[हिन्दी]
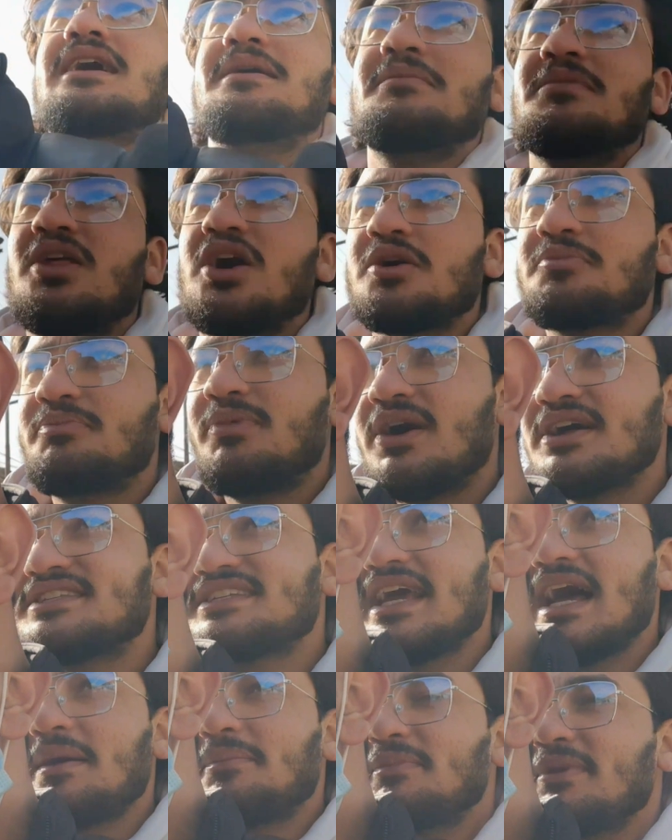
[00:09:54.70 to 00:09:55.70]
हम लोग
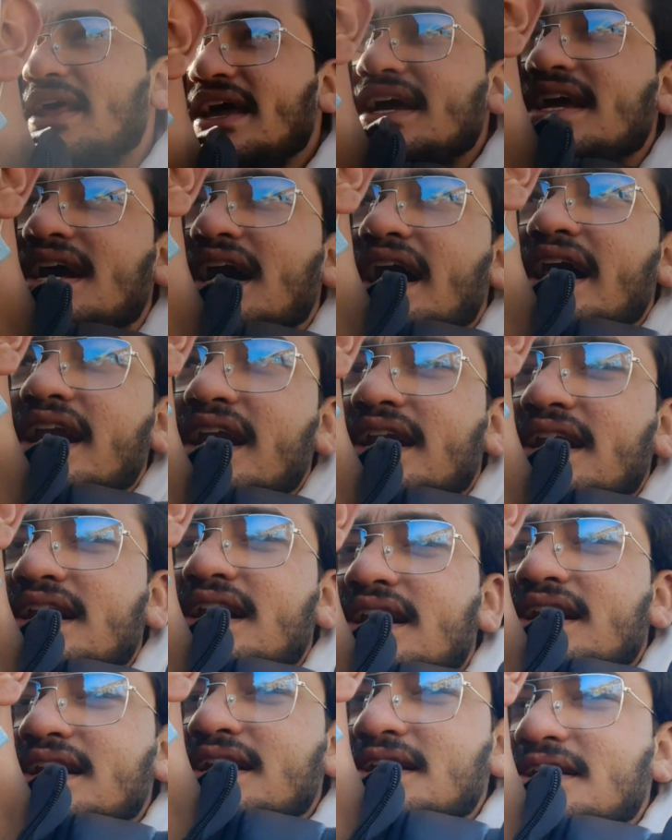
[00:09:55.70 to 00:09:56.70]
पहुंचे अपने घर
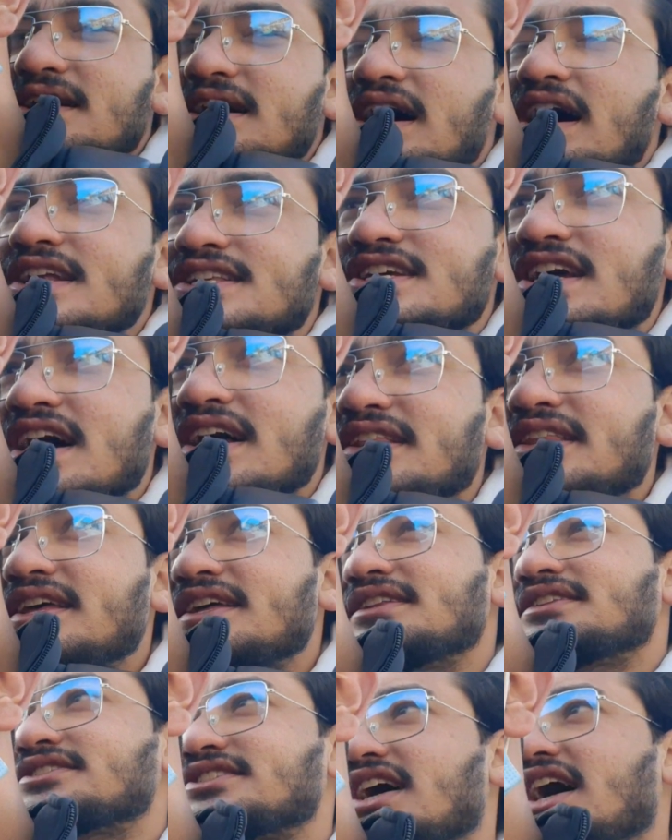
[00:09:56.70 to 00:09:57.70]
आज का दिन